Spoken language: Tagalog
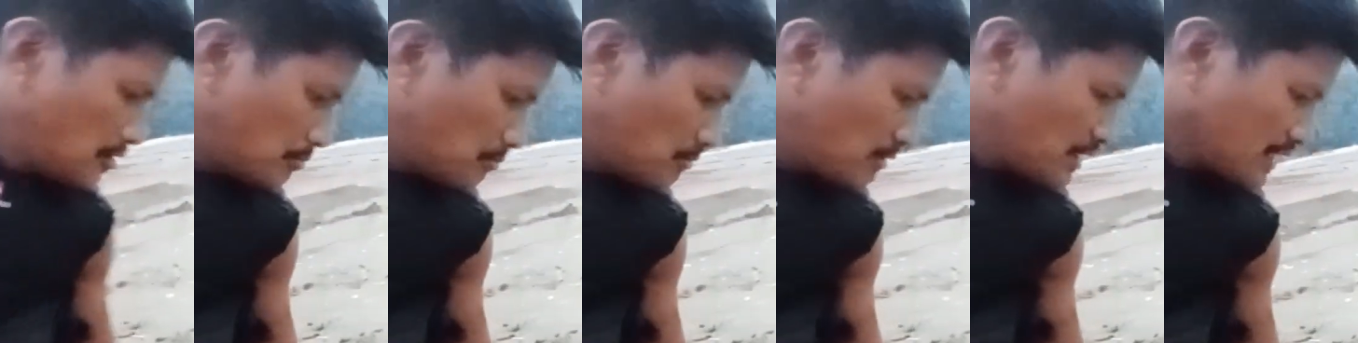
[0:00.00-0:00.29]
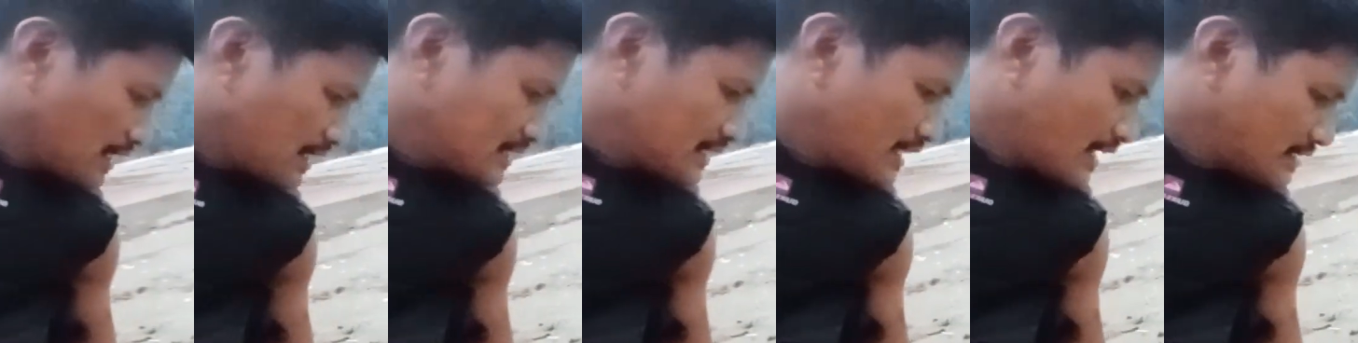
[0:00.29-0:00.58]

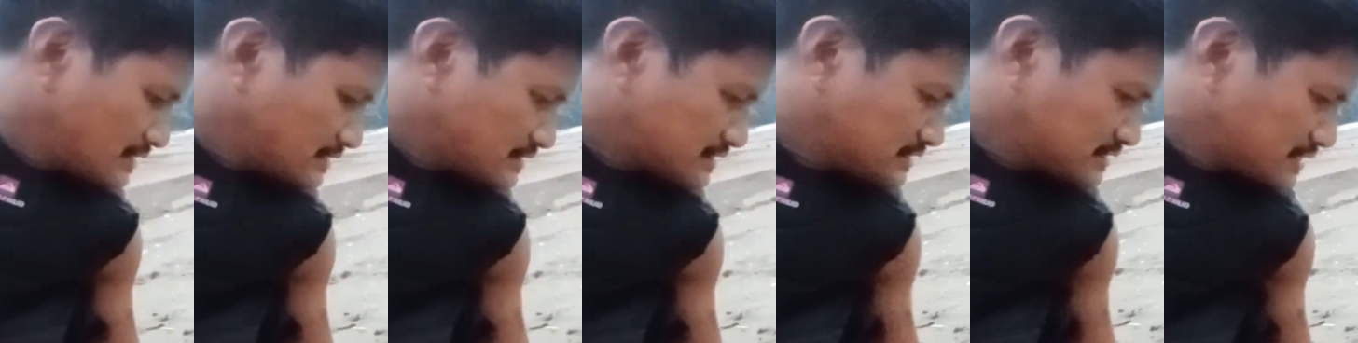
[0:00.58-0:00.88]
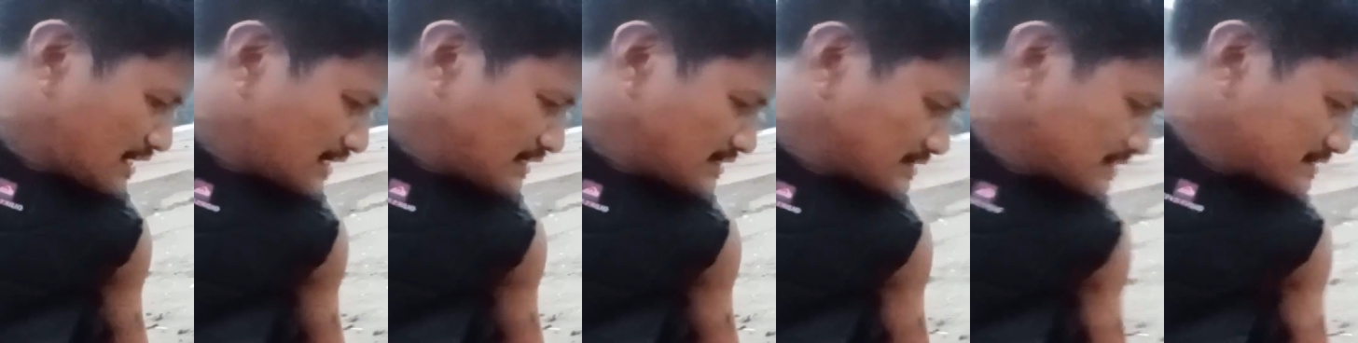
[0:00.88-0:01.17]
Mga
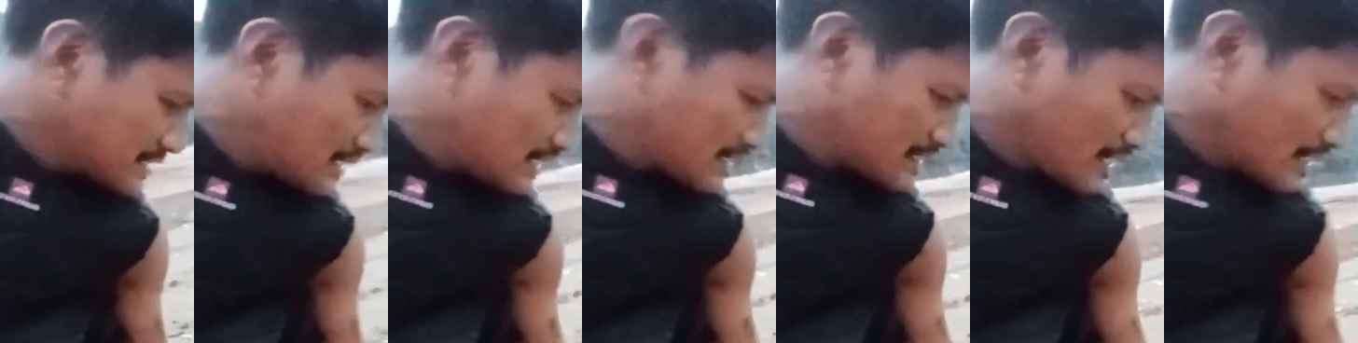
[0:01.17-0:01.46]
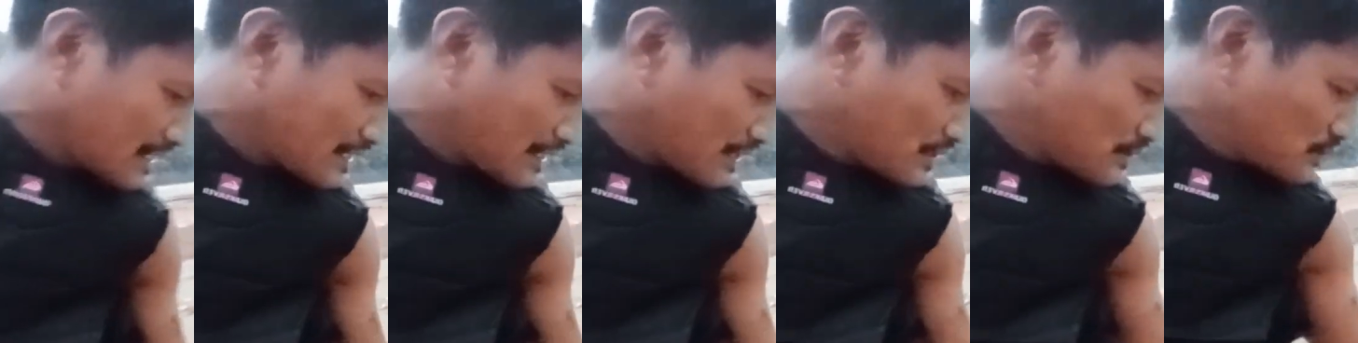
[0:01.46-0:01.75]
kanansyens
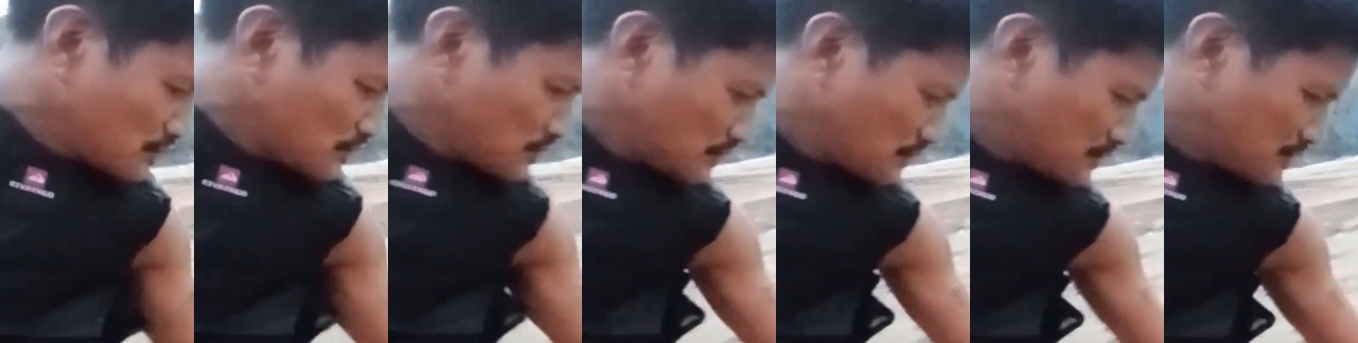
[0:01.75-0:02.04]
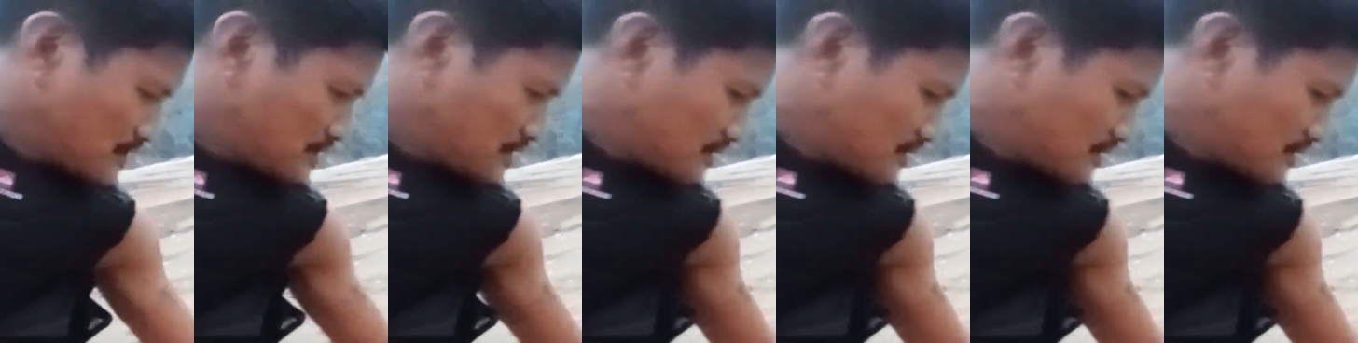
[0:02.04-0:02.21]
talaga kayo.